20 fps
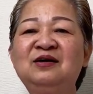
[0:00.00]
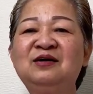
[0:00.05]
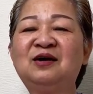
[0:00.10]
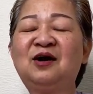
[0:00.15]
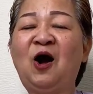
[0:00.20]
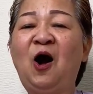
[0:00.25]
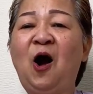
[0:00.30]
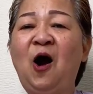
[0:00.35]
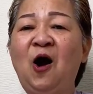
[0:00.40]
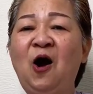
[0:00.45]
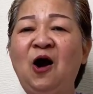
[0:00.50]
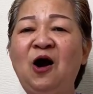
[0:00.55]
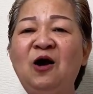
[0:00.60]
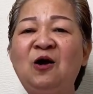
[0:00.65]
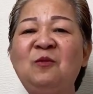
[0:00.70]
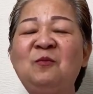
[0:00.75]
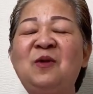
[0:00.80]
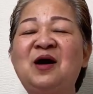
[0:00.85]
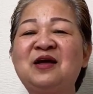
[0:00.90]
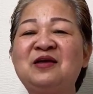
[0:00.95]
khó
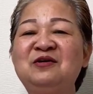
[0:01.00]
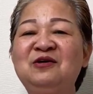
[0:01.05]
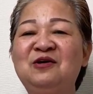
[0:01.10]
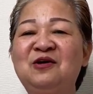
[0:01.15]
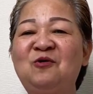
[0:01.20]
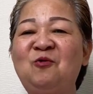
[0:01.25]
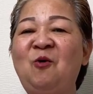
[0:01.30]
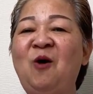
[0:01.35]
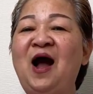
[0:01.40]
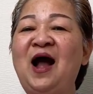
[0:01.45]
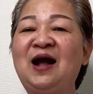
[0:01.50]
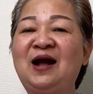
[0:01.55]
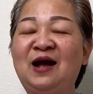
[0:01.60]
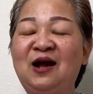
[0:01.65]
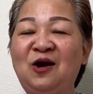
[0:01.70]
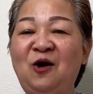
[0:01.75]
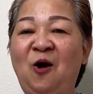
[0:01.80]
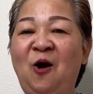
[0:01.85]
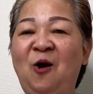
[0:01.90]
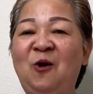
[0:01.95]
mà vượt qua cái
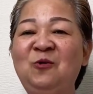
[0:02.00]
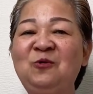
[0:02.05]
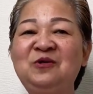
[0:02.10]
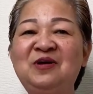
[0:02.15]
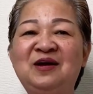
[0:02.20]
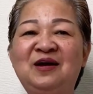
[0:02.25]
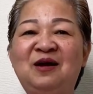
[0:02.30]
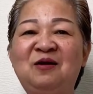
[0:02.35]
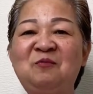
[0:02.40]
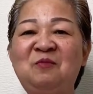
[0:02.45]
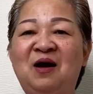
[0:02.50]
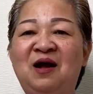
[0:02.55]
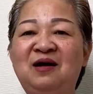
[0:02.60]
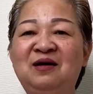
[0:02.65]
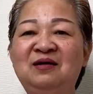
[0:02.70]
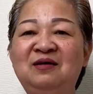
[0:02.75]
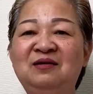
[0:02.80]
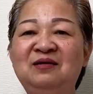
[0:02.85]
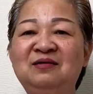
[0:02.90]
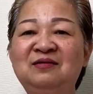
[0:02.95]
khổ nha các bạn
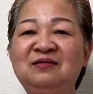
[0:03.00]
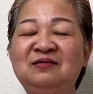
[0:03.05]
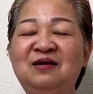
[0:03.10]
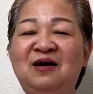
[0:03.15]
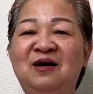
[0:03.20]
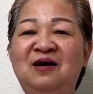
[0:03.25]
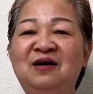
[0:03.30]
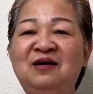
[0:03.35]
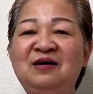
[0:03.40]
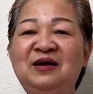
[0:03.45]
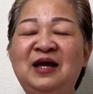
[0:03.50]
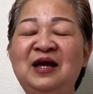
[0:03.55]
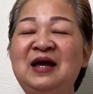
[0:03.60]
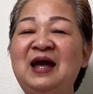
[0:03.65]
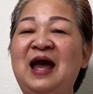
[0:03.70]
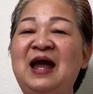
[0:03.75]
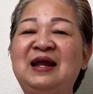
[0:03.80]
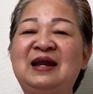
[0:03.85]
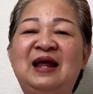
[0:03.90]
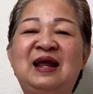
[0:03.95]
đó cái
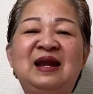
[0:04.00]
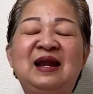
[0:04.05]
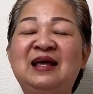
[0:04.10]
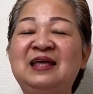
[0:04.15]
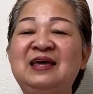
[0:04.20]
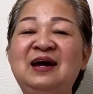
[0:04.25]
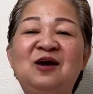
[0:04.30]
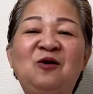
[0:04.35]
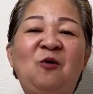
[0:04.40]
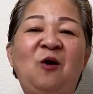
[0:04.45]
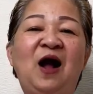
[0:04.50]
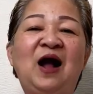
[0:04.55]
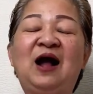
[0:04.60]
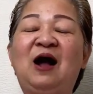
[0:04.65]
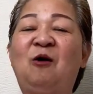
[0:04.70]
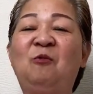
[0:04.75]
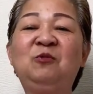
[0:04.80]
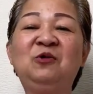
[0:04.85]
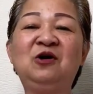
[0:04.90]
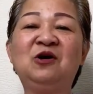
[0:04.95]
nghề này là dứt khoát
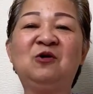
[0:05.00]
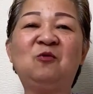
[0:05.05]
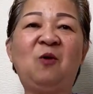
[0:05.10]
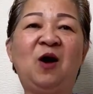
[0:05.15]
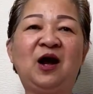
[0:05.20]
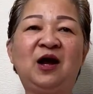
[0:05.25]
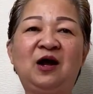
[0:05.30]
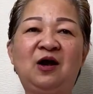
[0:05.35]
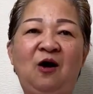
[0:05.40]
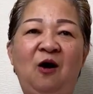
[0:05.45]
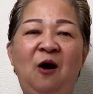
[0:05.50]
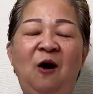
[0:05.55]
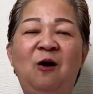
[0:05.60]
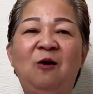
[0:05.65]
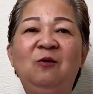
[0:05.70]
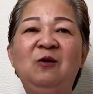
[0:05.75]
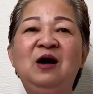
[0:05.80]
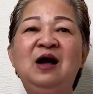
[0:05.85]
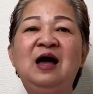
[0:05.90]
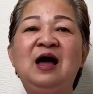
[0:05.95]
không vượt qua cái
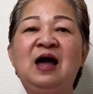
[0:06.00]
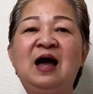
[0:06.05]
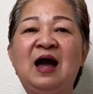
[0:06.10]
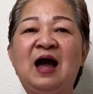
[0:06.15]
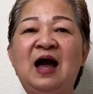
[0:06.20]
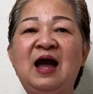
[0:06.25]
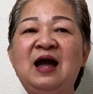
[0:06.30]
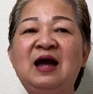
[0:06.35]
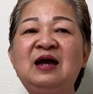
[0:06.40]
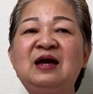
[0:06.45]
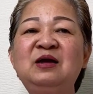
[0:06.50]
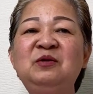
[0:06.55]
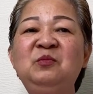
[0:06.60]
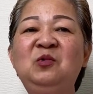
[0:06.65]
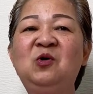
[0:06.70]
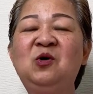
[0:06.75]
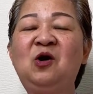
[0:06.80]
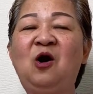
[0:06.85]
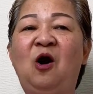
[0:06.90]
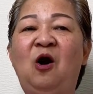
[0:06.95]
khổ ai
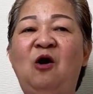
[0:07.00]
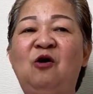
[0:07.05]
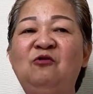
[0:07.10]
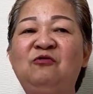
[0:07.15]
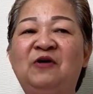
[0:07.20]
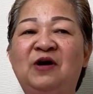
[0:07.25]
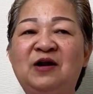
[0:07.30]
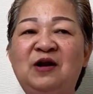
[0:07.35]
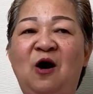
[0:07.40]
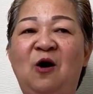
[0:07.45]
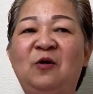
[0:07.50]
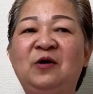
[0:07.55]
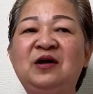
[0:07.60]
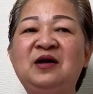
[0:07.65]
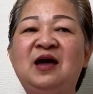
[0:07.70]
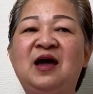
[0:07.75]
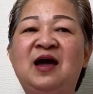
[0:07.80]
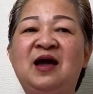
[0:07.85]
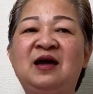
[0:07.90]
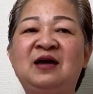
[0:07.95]
muốn khổ phải đổi
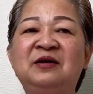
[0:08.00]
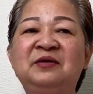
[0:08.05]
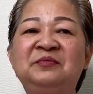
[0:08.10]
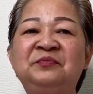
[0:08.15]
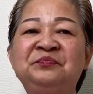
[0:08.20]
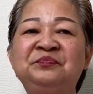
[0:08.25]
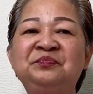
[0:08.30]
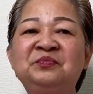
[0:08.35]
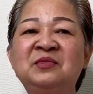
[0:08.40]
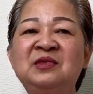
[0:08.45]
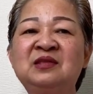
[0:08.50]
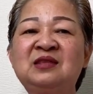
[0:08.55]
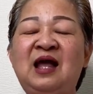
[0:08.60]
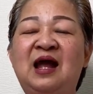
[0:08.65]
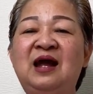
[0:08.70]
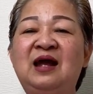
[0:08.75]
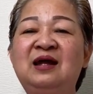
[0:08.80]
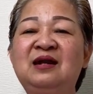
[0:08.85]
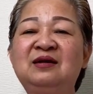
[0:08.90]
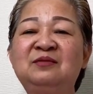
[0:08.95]
nghề
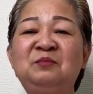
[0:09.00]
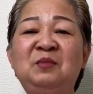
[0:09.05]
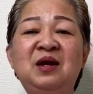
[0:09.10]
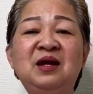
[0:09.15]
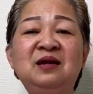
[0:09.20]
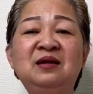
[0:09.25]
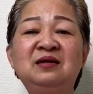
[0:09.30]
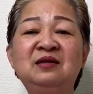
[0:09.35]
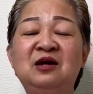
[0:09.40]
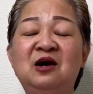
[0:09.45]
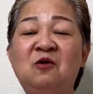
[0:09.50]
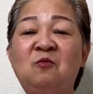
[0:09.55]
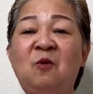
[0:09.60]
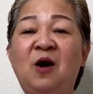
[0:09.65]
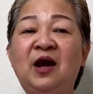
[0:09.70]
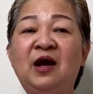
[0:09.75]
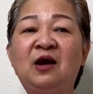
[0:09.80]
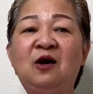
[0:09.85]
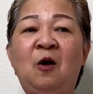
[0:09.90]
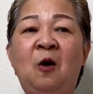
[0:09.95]
tại mới vượt
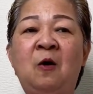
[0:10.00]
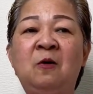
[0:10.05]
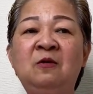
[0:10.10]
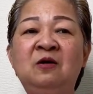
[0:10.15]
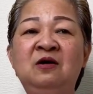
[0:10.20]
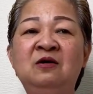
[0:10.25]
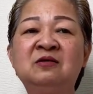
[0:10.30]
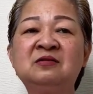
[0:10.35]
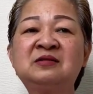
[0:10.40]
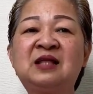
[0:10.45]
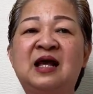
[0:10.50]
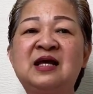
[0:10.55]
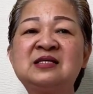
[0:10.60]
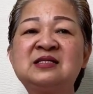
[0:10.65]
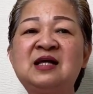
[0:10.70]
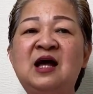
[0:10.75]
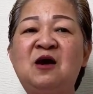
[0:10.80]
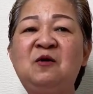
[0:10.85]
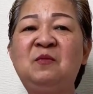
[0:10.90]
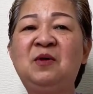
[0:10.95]
qua cái khổ được tại
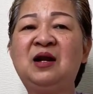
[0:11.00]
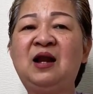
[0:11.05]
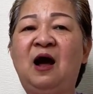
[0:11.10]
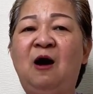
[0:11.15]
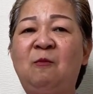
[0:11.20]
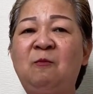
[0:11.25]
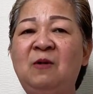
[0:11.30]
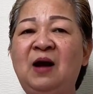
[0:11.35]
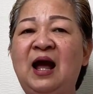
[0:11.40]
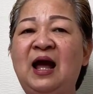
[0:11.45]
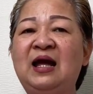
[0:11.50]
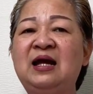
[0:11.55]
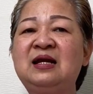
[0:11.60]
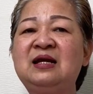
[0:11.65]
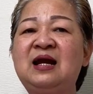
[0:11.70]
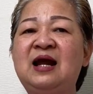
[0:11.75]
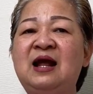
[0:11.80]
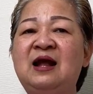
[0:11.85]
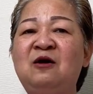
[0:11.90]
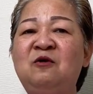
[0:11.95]
sao mình không hái
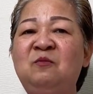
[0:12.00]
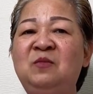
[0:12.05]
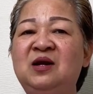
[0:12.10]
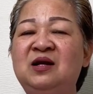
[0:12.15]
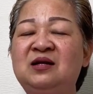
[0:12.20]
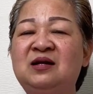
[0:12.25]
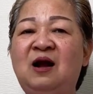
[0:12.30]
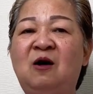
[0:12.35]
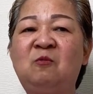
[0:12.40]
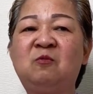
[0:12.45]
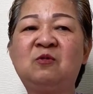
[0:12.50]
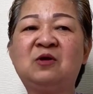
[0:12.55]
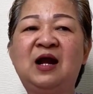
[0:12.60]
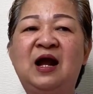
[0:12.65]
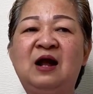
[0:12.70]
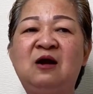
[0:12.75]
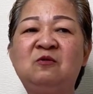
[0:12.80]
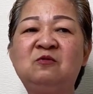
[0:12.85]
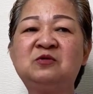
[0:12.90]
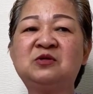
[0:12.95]
rau mình trồng
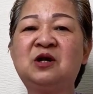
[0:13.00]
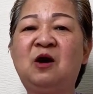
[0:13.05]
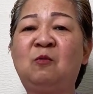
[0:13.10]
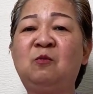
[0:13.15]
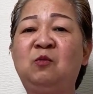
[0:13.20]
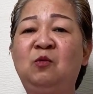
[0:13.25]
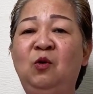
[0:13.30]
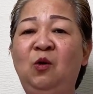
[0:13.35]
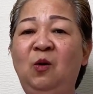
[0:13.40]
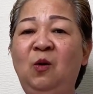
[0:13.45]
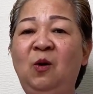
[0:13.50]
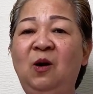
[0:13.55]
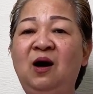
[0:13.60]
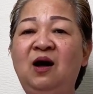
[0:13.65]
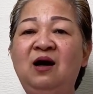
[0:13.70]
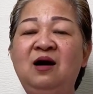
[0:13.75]
rau trồng lúa